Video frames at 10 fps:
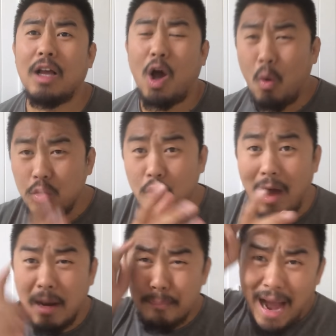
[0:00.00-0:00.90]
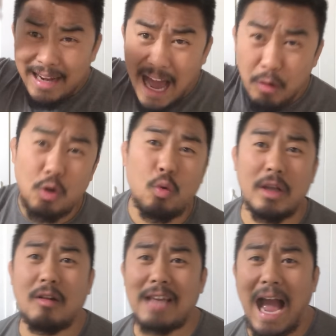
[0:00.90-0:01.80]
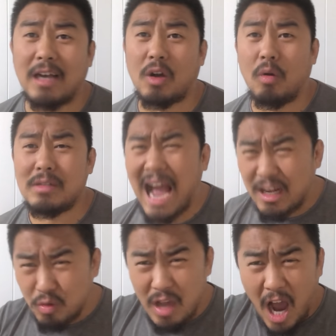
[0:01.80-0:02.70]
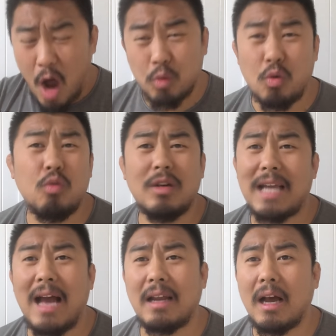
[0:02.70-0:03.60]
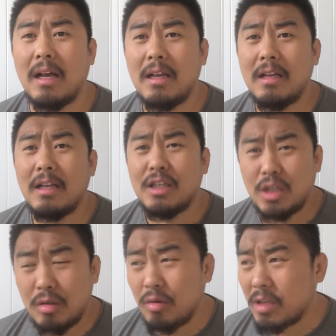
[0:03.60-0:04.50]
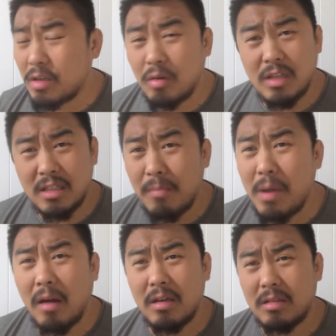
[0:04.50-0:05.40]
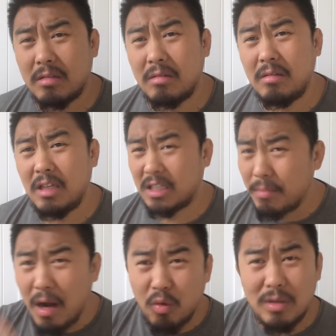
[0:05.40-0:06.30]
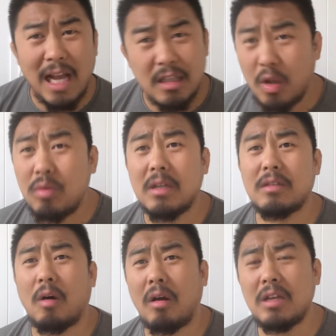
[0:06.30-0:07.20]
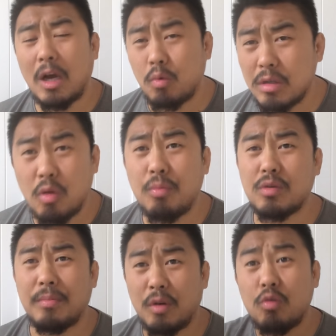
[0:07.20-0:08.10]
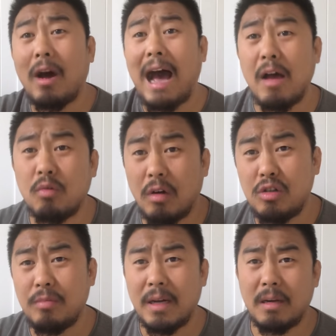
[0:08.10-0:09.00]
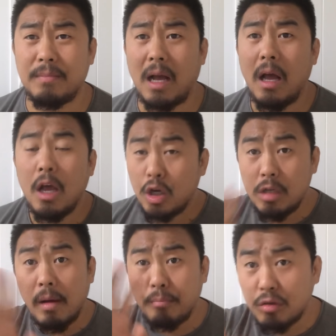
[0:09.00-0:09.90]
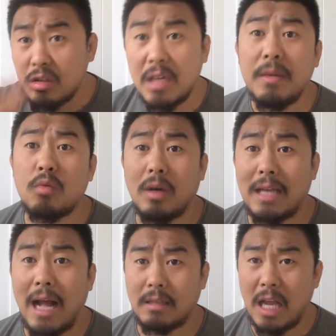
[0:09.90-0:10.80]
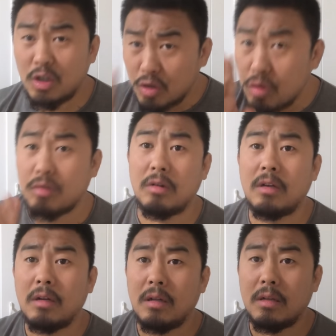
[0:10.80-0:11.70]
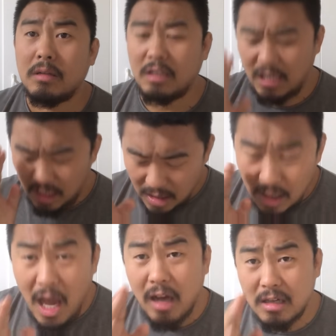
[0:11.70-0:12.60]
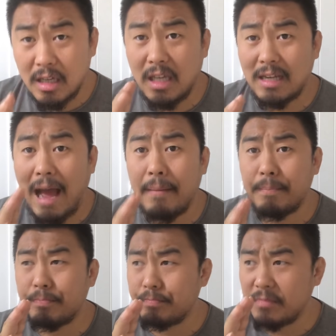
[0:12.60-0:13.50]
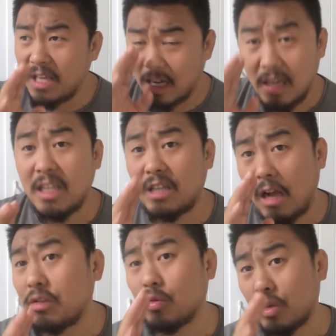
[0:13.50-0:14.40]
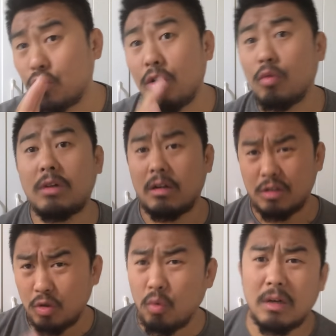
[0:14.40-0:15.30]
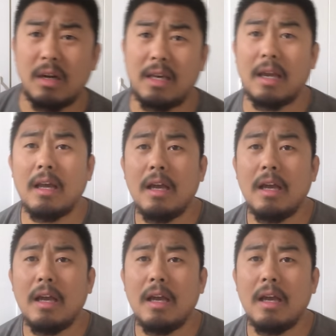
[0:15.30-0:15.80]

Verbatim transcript: 欧洲完了吧嗒我就回到亚洲，亚洲也好多国家呢。其实有些时候你身边的你身边的国家你都能走，而且活得都不错。比如说韩国、日本什么的，日本不是移民国家，但是你一样可以拿，也可以长久的居留证，都可以。